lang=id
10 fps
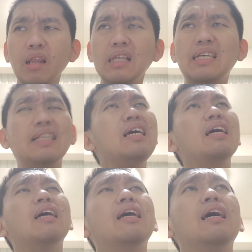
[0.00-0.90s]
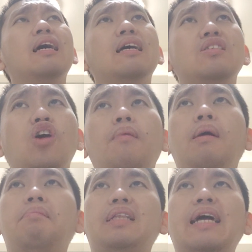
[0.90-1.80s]
jadi
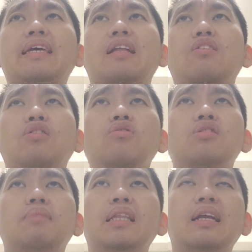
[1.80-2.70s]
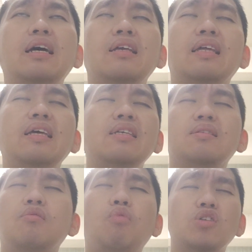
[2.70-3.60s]
jawaban pertanyaan lu itu sebenarnya jadi
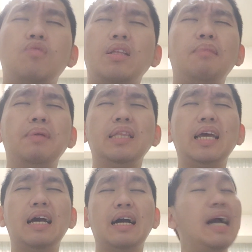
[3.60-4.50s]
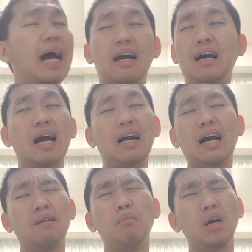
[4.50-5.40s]
watch wonder penting nggak nggak nggak
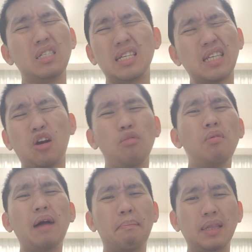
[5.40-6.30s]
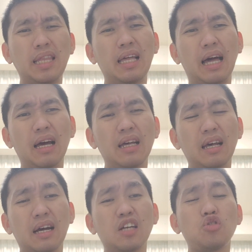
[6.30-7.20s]
nggak secara umum nggak penting lah
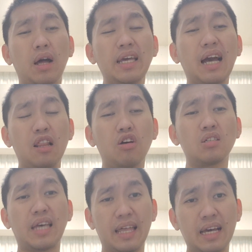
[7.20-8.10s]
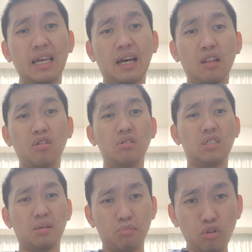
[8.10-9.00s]
kecuali kalau sekali lagi kalau
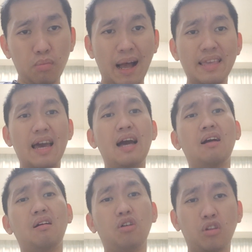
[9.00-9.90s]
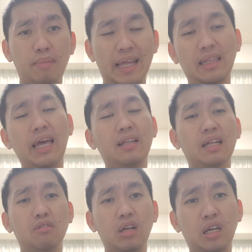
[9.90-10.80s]
jam lu banyak otomatis
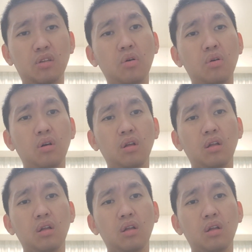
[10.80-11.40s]
dan begitu